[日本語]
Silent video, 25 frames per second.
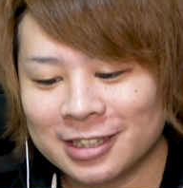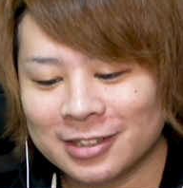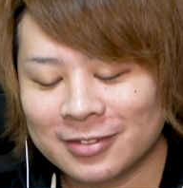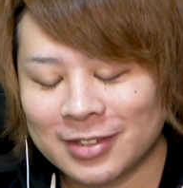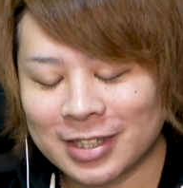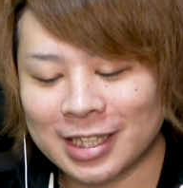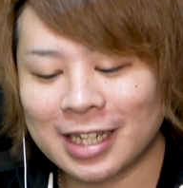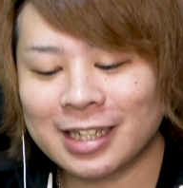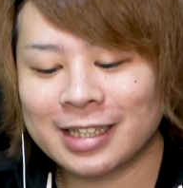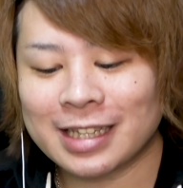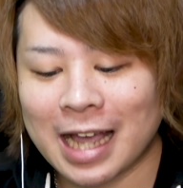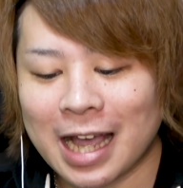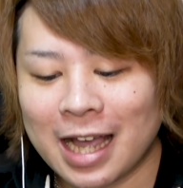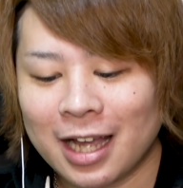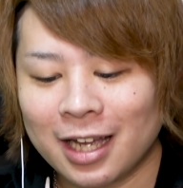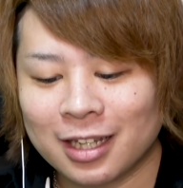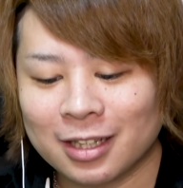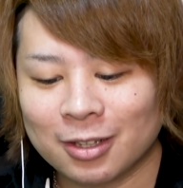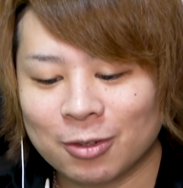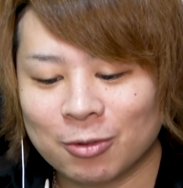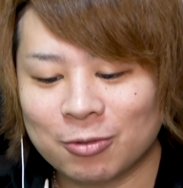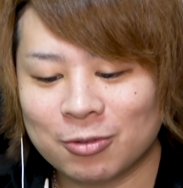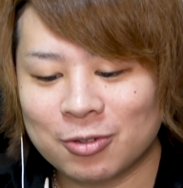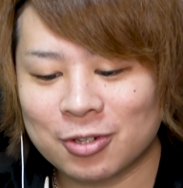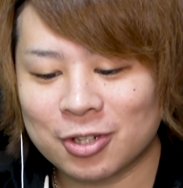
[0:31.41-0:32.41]
まあ、ただ、
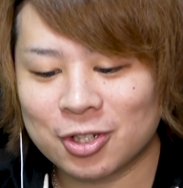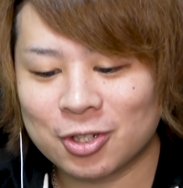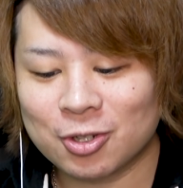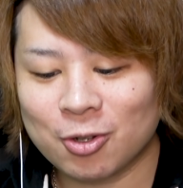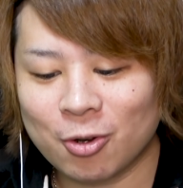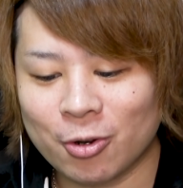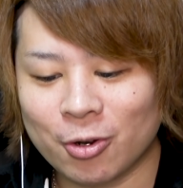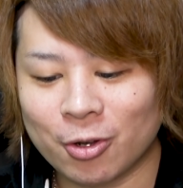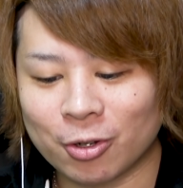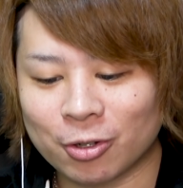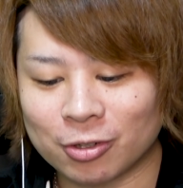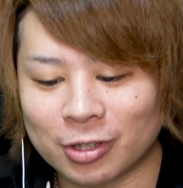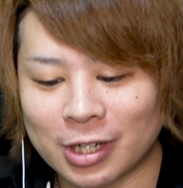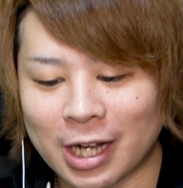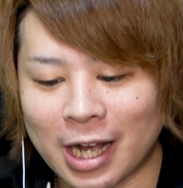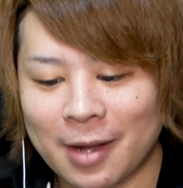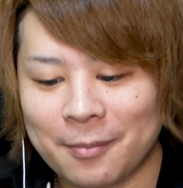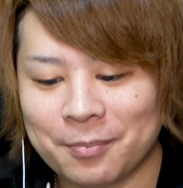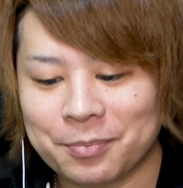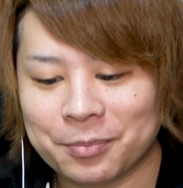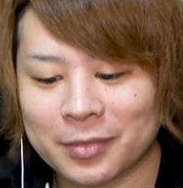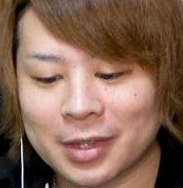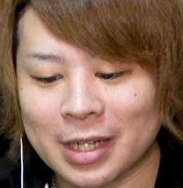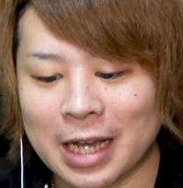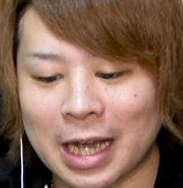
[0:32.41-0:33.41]
特殊能力
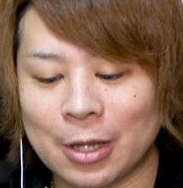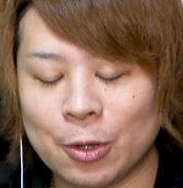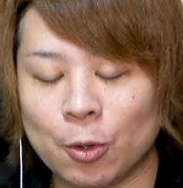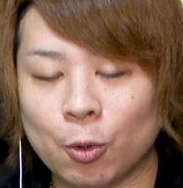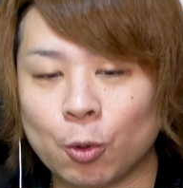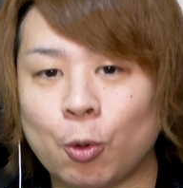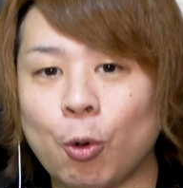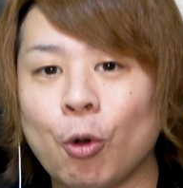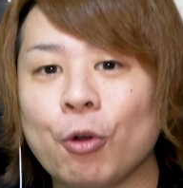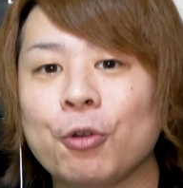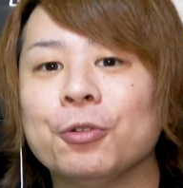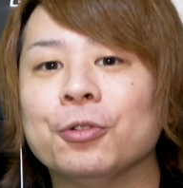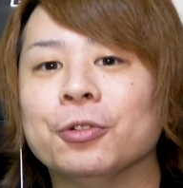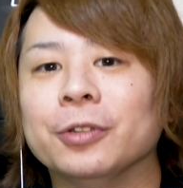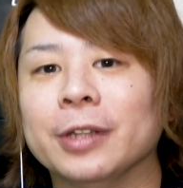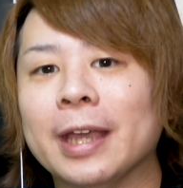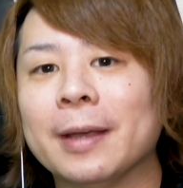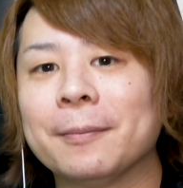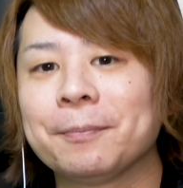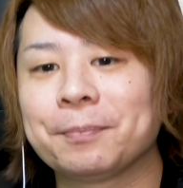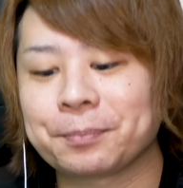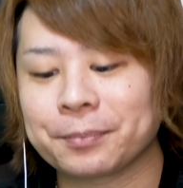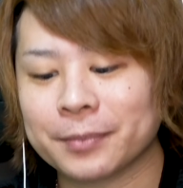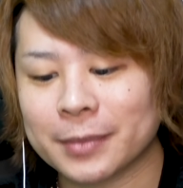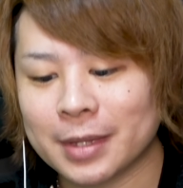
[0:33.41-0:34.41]
が、あの、ゴルフ、ね、
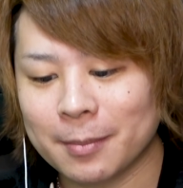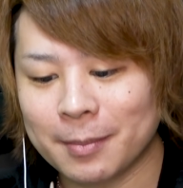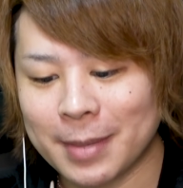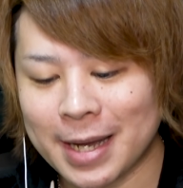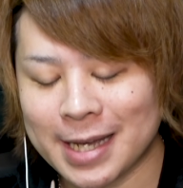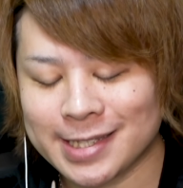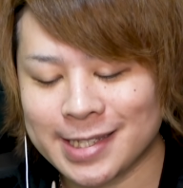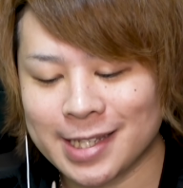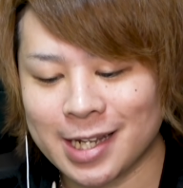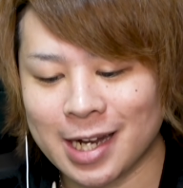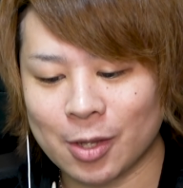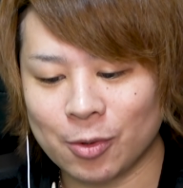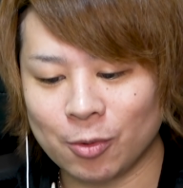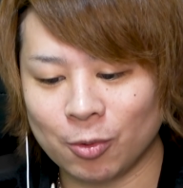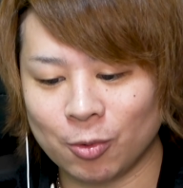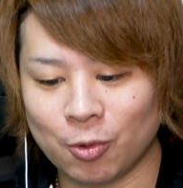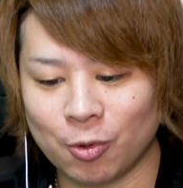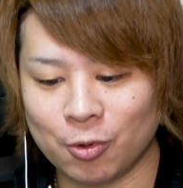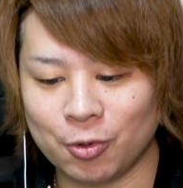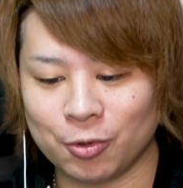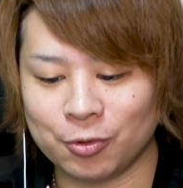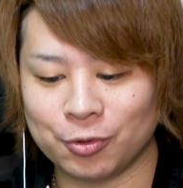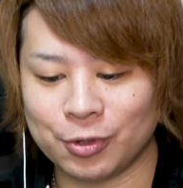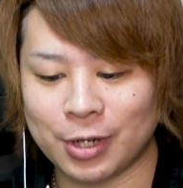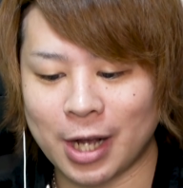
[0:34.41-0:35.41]
マゼラの
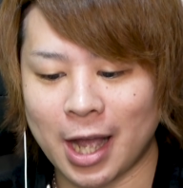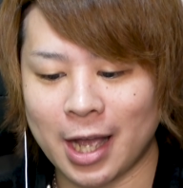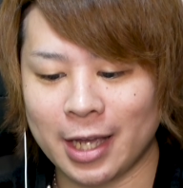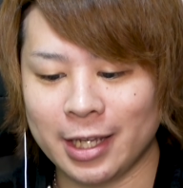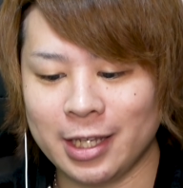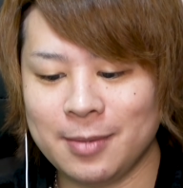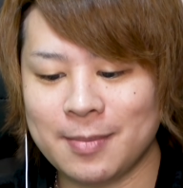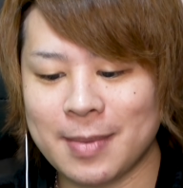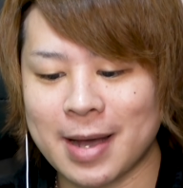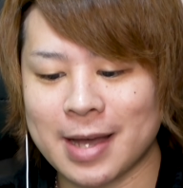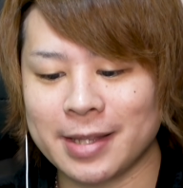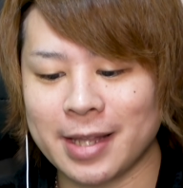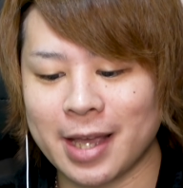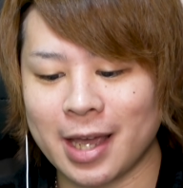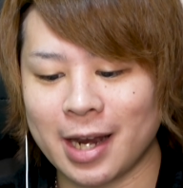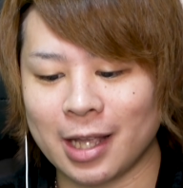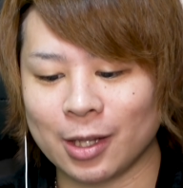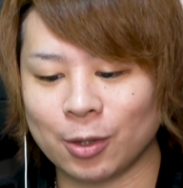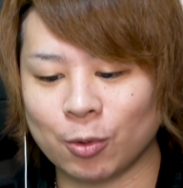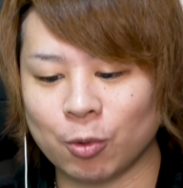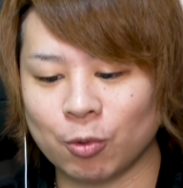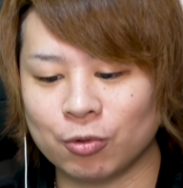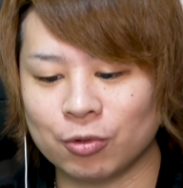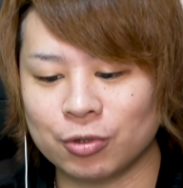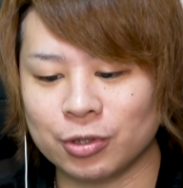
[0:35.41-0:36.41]
ゴルフが今な
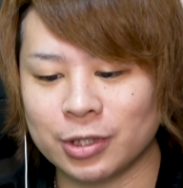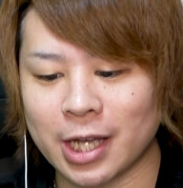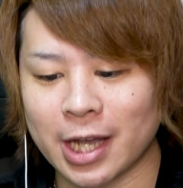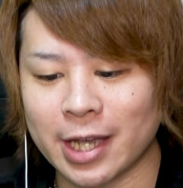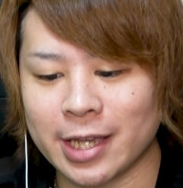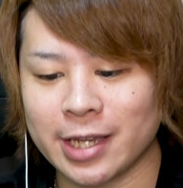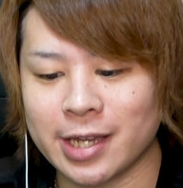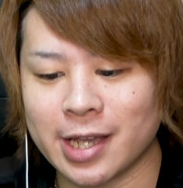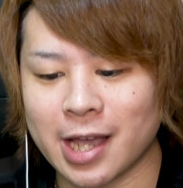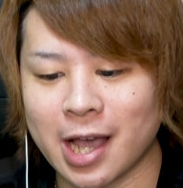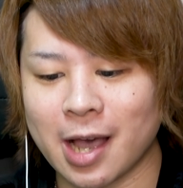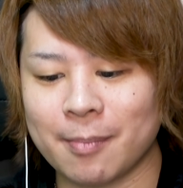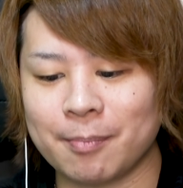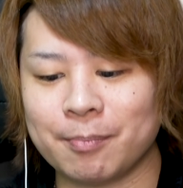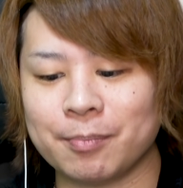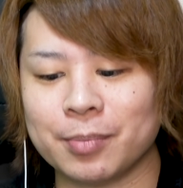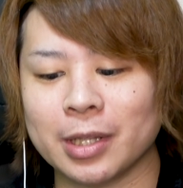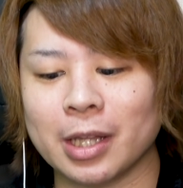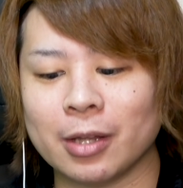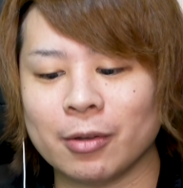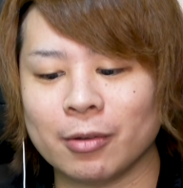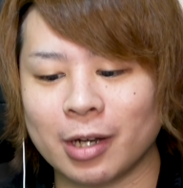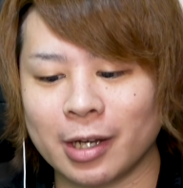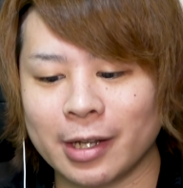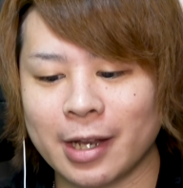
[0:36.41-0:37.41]
ら特大アップ
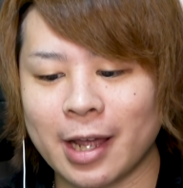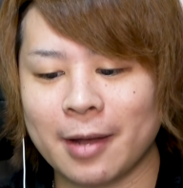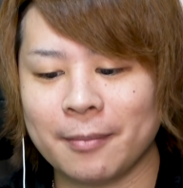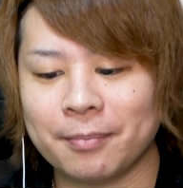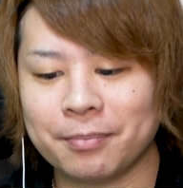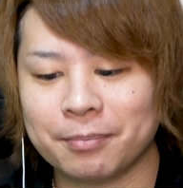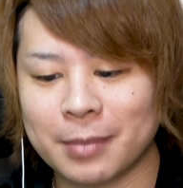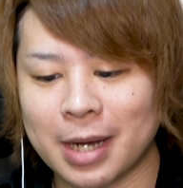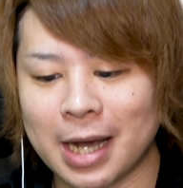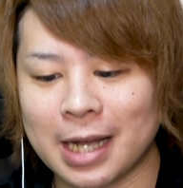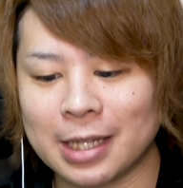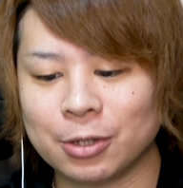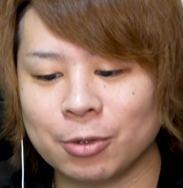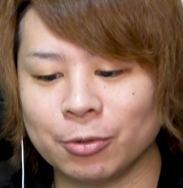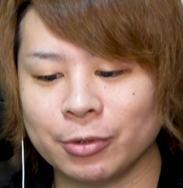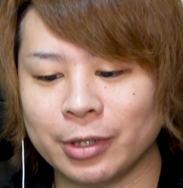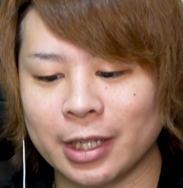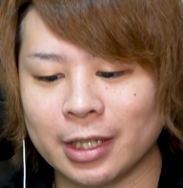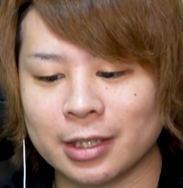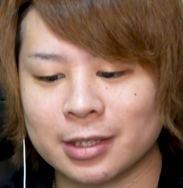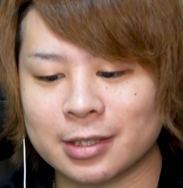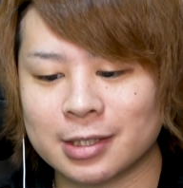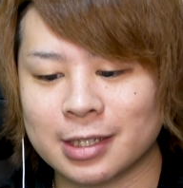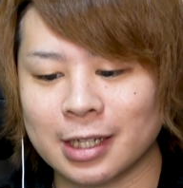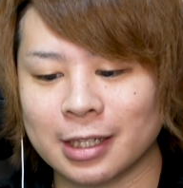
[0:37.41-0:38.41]
なのかな。まあ、後
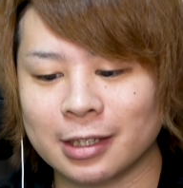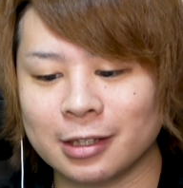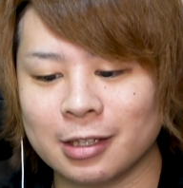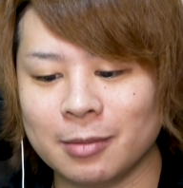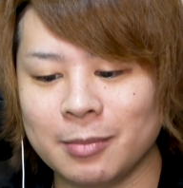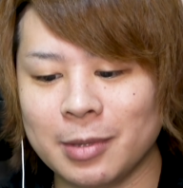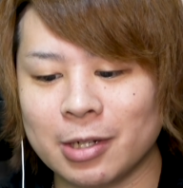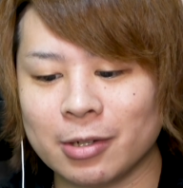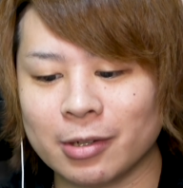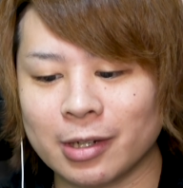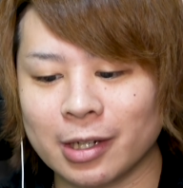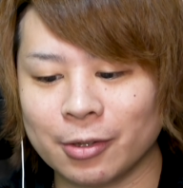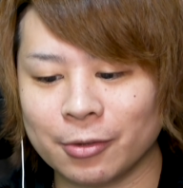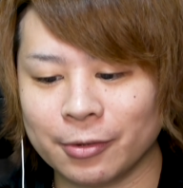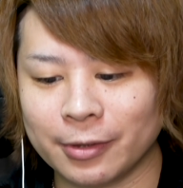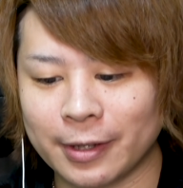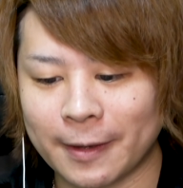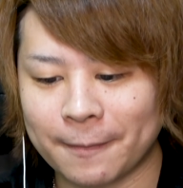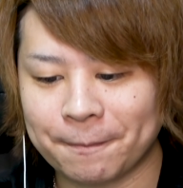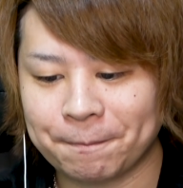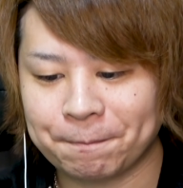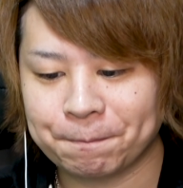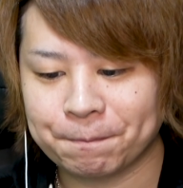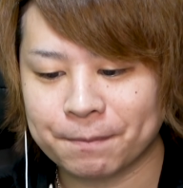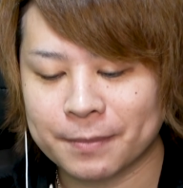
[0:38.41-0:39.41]
で使ってみるけど
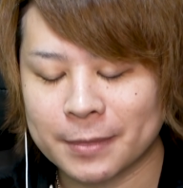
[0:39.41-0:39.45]
ね。